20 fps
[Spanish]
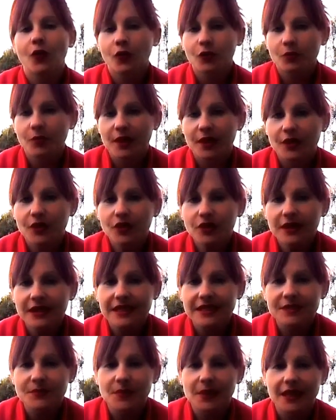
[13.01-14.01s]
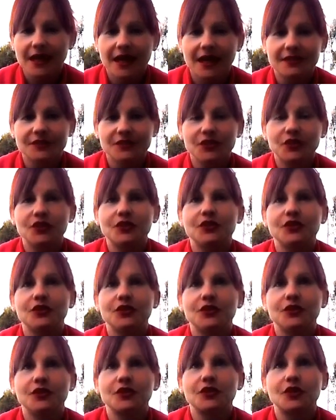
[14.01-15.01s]
un vídeo
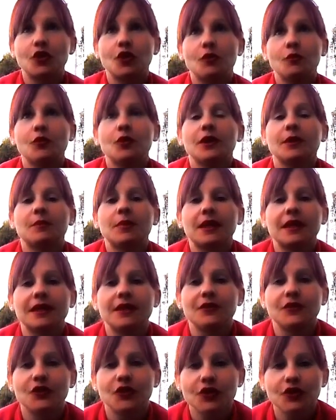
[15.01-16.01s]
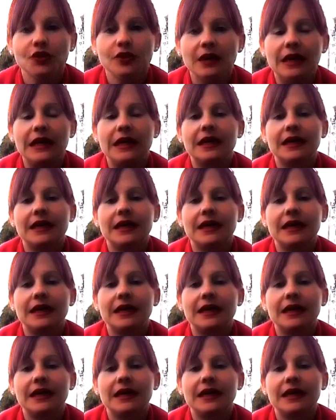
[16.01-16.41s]
explicando cómo he perdido yo